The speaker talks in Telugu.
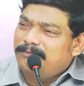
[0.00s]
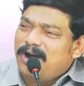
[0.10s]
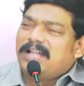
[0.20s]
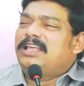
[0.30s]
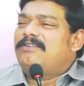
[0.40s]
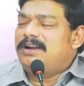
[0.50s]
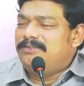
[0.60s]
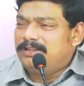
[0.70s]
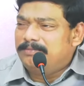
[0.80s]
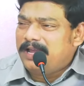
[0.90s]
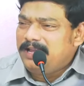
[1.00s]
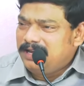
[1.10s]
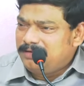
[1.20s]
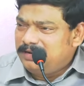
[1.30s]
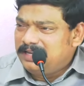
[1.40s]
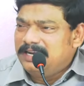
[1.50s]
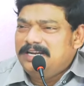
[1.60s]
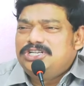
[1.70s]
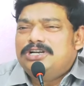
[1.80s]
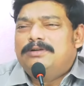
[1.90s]
వాతావరణం అది భయంకరమైన
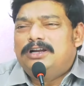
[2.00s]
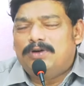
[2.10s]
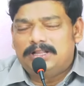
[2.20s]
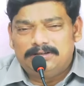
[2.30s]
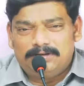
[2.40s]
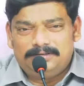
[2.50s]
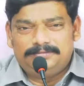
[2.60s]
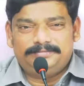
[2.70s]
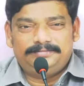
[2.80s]
క్రియేట్ చేయబడిన వాతావరణం